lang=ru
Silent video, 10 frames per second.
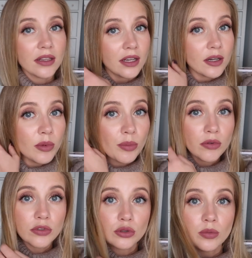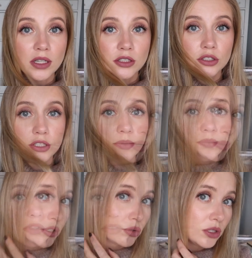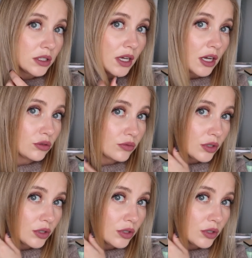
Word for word: Так, по поводу масочки. По сути, да, но ну,